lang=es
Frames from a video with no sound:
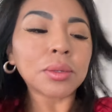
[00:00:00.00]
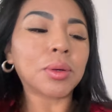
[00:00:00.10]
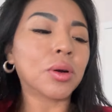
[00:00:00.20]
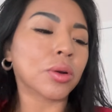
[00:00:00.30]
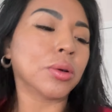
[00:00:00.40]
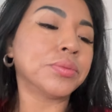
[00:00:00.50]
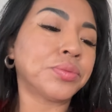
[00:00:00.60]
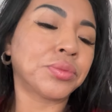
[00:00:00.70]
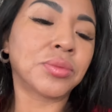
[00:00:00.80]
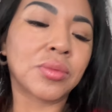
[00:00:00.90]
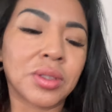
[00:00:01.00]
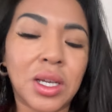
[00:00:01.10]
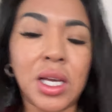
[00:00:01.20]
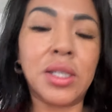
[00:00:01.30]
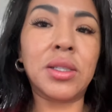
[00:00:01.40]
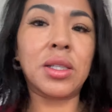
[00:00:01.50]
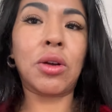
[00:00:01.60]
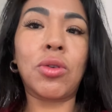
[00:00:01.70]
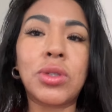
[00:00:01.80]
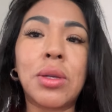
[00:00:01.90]
mejor no. Ay,
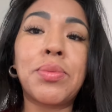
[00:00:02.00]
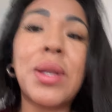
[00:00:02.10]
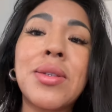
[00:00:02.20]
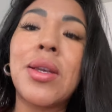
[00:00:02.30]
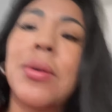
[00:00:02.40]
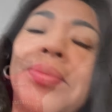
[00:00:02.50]
espérense.